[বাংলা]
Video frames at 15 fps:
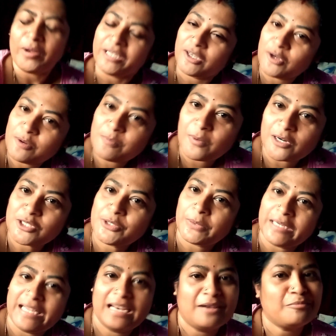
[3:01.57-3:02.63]
অনেকক্ষণ পর
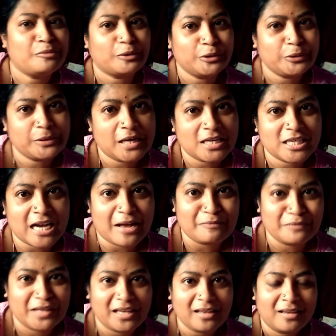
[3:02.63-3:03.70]
চলে এলাম বন্ধুরা
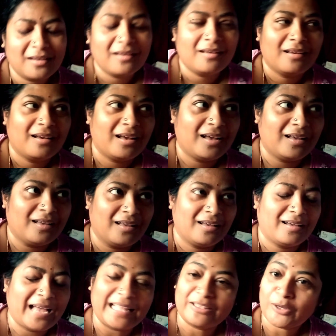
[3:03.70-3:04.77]
সামনে
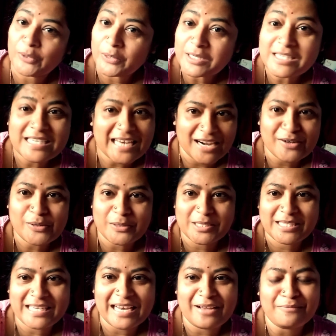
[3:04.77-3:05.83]
এতক্ষণ ডিনার
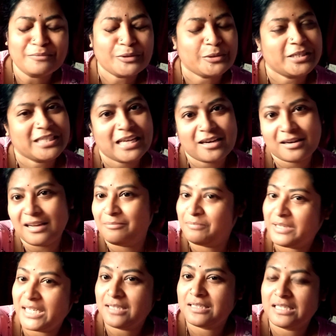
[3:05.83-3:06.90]
করছিলাম তো ডিনার
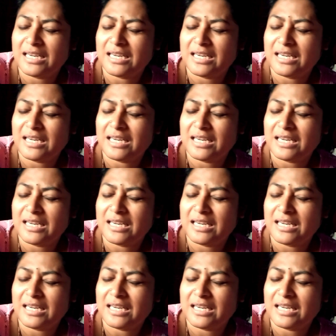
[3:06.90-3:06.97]
কমপ্লিট